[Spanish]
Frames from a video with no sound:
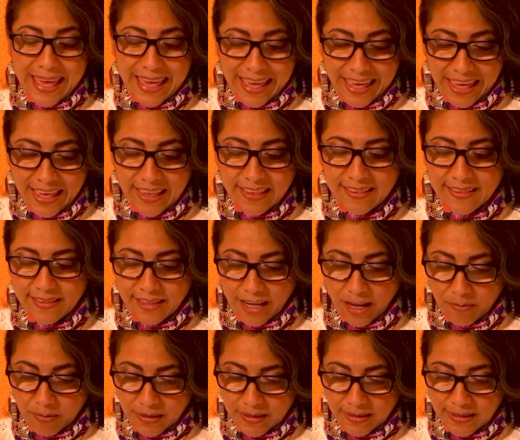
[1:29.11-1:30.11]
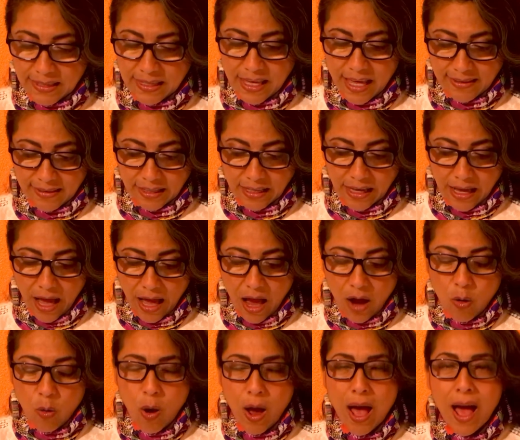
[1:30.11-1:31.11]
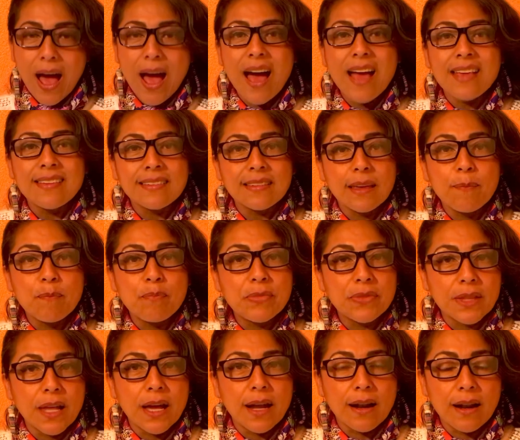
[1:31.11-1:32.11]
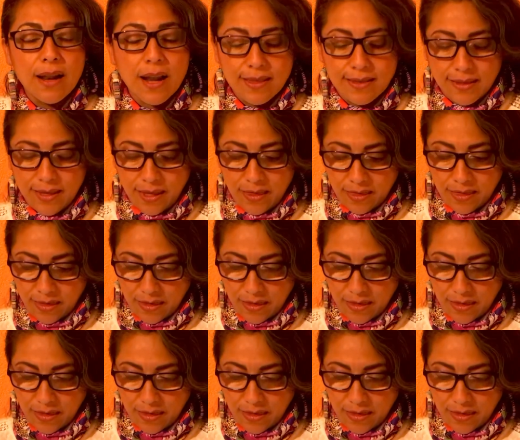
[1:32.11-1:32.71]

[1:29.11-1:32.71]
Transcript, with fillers: es travesía sin agua aceptar la sed.